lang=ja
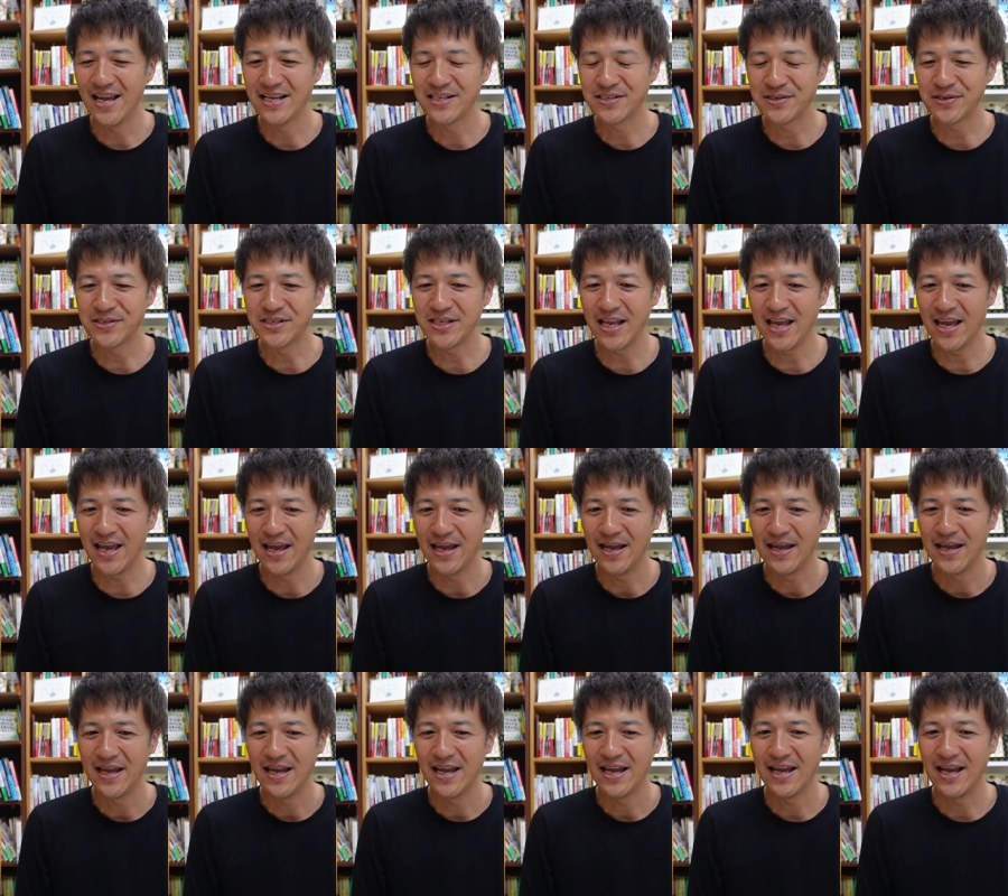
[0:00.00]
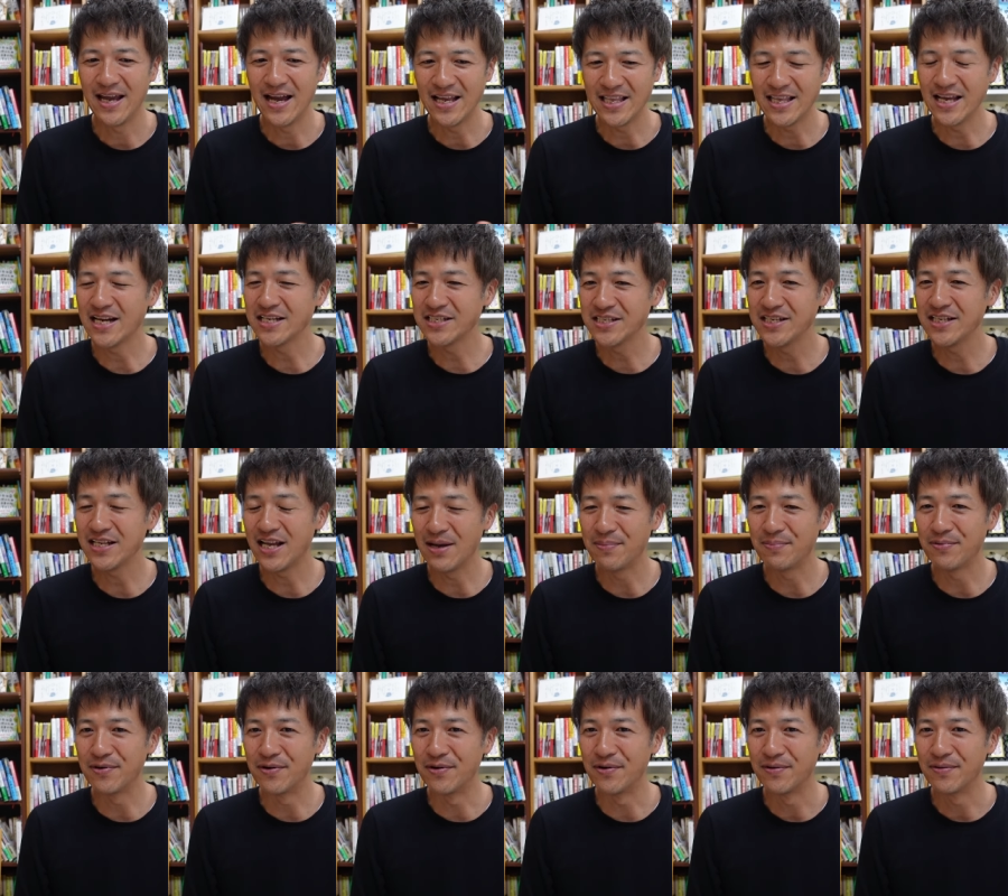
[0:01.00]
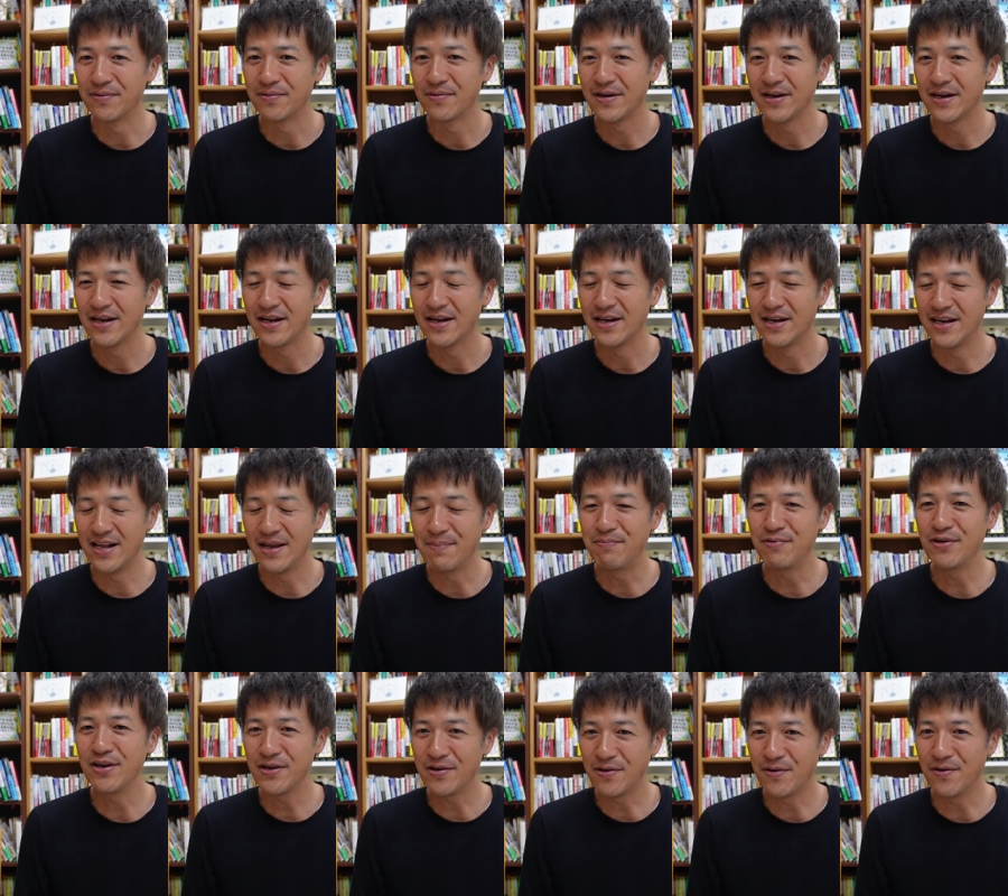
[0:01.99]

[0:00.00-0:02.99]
そして、新しいタイプのレプリ